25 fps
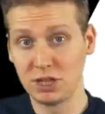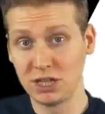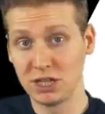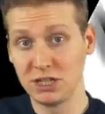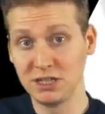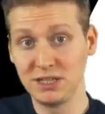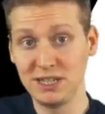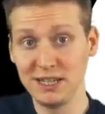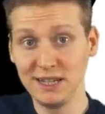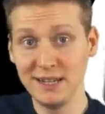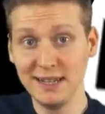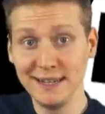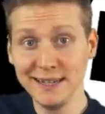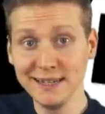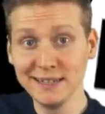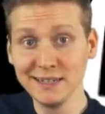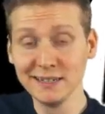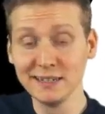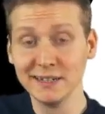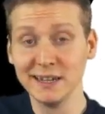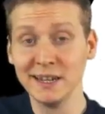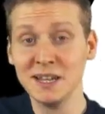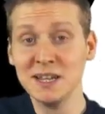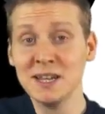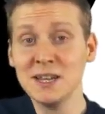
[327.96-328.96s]
gegen die
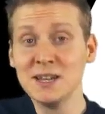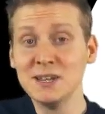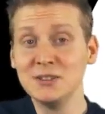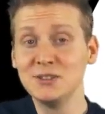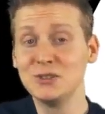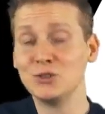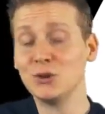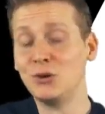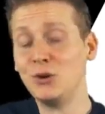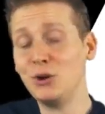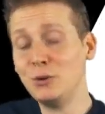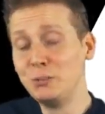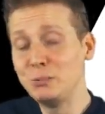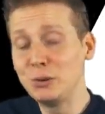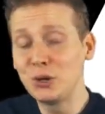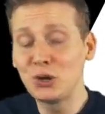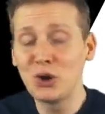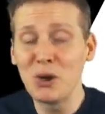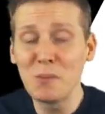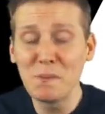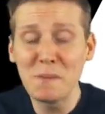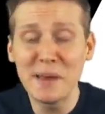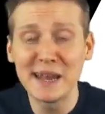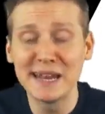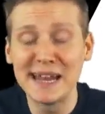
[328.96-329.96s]
Eliten. So
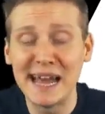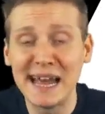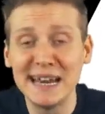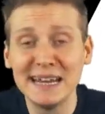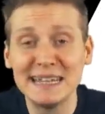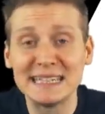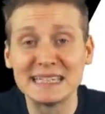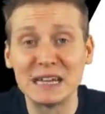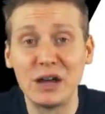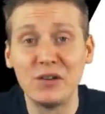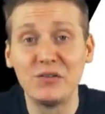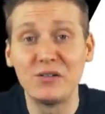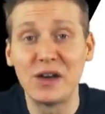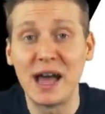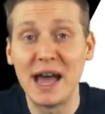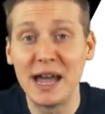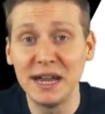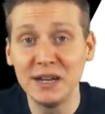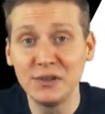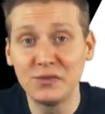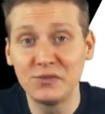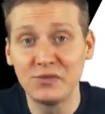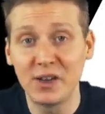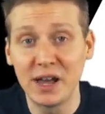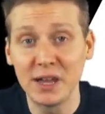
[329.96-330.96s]
bekommt man alles auf
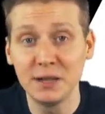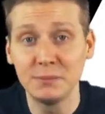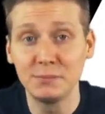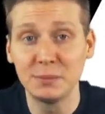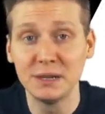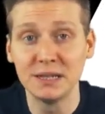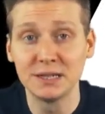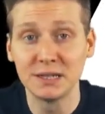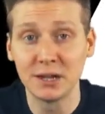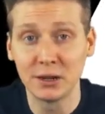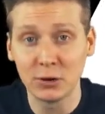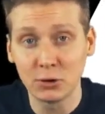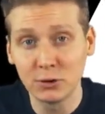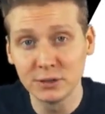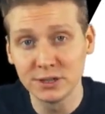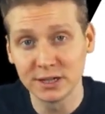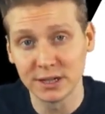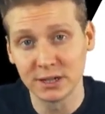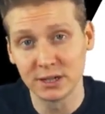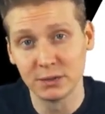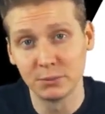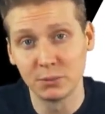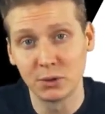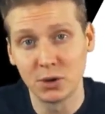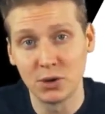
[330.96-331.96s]
ein Feindbild
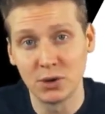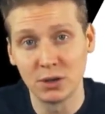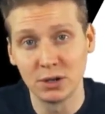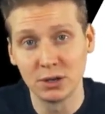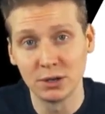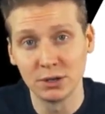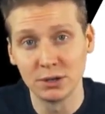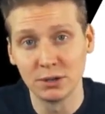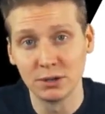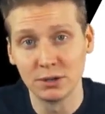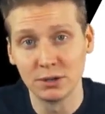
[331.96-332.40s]
heruntergebrochen.